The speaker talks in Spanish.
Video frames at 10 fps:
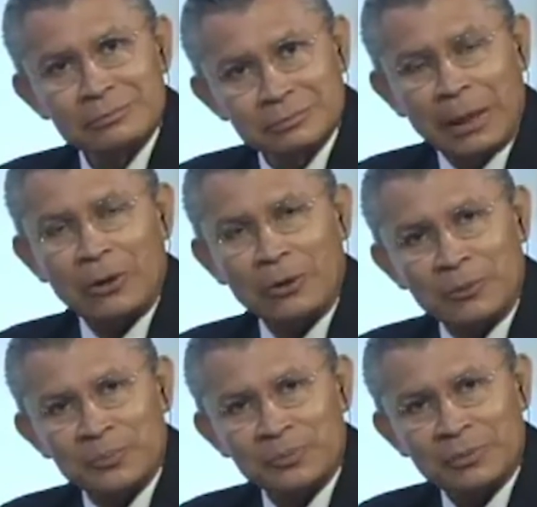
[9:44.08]

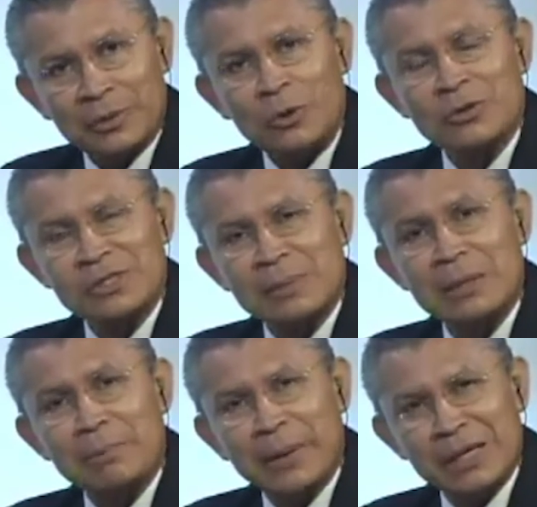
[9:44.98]
pagó 11
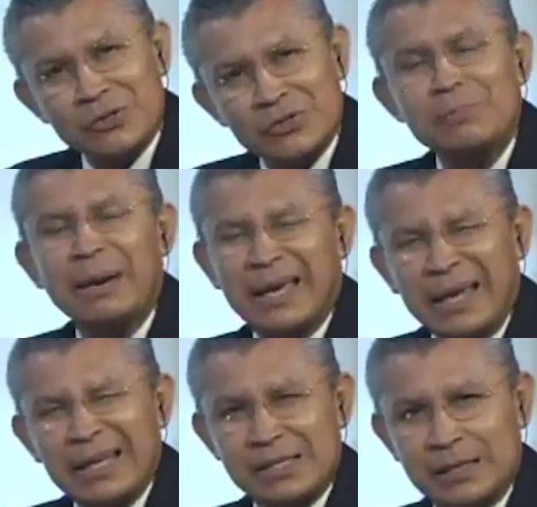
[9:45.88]
mil pesos,
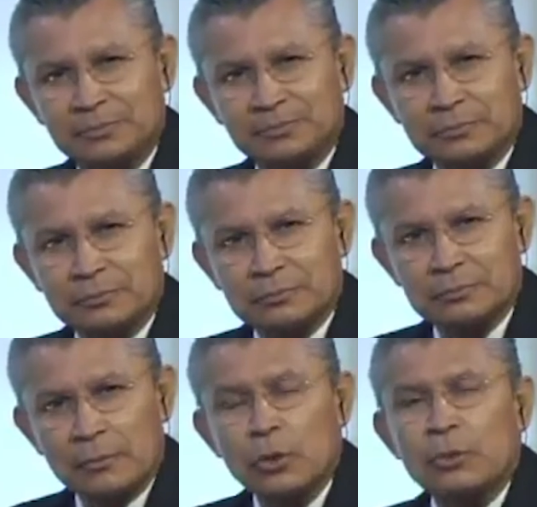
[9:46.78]
imagínense.
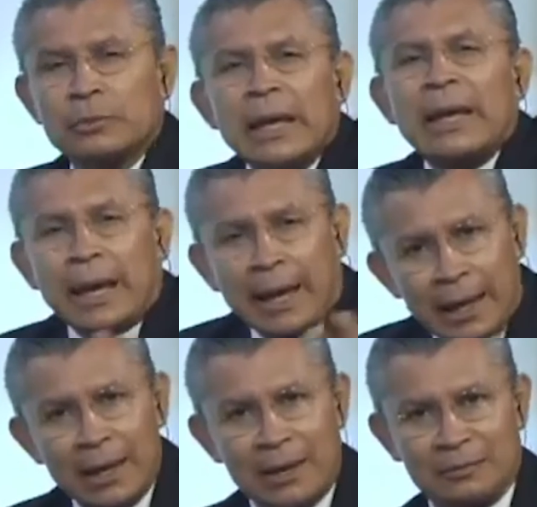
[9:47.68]
¿De
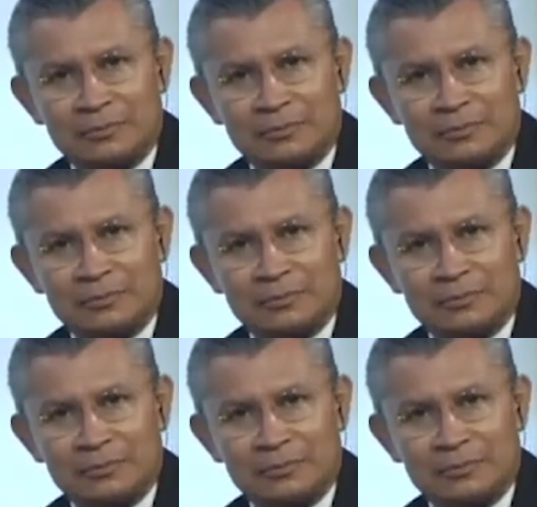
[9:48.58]
qué?